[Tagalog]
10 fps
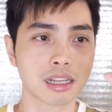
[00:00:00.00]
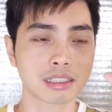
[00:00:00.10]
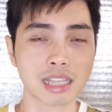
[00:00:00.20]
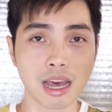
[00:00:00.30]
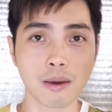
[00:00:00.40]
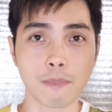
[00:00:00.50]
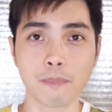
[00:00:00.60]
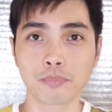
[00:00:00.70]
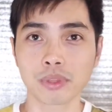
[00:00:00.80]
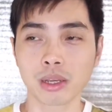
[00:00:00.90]
na
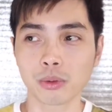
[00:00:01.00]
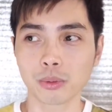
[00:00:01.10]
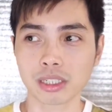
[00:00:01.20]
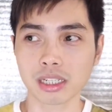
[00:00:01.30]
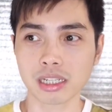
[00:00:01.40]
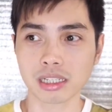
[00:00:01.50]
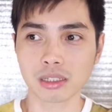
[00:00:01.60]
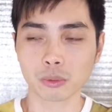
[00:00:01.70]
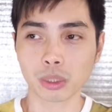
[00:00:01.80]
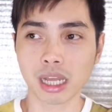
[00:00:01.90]
tub which
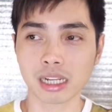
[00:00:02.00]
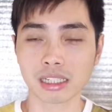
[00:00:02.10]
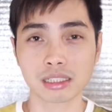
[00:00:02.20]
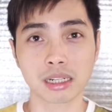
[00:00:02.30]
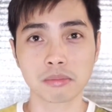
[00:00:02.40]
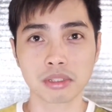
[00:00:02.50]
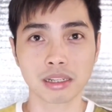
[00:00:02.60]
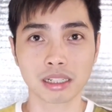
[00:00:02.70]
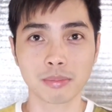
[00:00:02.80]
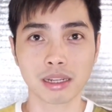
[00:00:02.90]
is 100
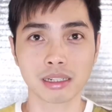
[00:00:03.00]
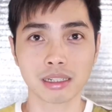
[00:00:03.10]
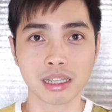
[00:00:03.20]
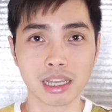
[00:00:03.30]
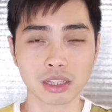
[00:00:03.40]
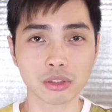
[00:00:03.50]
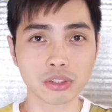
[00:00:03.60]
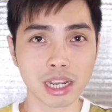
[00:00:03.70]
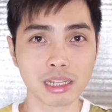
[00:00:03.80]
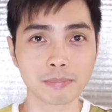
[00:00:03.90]
grams lang naman
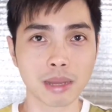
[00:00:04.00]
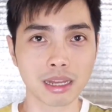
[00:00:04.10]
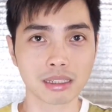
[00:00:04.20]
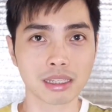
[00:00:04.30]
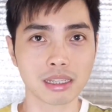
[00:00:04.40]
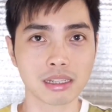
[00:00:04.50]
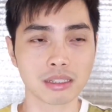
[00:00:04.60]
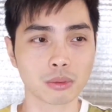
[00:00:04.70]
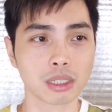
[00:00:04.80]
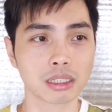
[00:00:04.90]
Itong trial pack
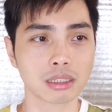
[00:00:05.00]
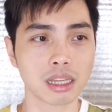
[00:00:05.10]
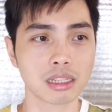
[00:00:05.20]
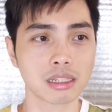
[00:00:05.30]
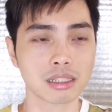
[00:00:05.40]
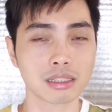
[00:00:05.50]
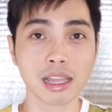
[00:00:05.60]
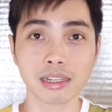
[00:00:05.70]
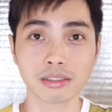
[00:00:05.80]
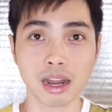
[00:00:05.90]
is, one, is
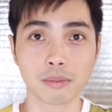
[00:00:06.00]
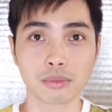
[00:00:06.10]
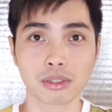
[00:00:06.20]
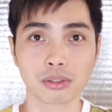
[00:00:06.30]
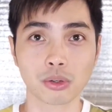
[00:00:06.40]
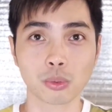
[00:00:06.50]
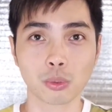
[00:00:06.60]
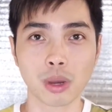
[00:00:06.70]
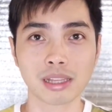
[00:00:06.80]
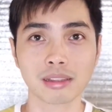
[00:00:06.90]
10 grams, so
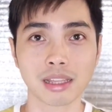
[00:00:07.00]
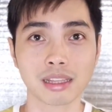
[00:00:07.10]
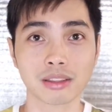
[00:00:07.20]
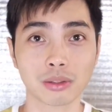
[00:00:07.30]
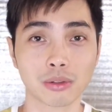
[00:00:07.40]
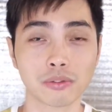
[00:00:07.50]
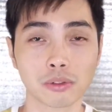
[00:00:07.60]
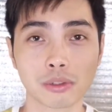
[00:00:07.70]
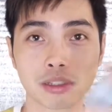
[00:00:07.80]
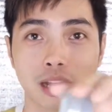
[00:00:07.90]
1 tenth ng
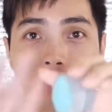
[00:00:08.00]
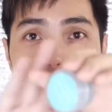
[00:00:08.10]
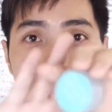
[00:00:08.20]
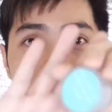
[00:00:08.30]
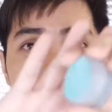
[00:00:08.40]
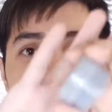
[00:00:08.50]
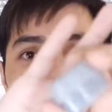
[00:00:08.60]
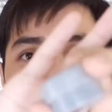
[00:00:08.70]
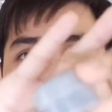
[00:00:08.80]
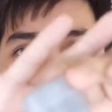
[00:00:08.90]
full size.
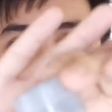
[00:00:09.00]
So